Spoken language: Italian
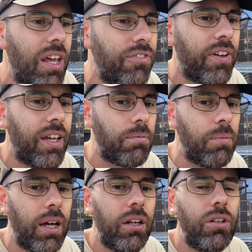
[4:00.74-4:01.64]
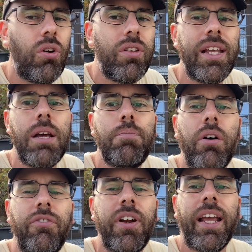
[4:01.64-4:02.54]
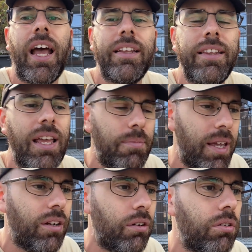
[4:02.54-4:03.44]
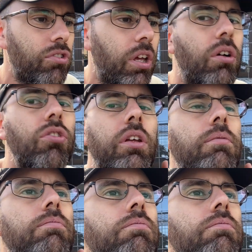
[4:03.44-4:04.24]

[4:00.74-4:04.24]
e ferma, non gliene può fregare di meno. Cioè, così,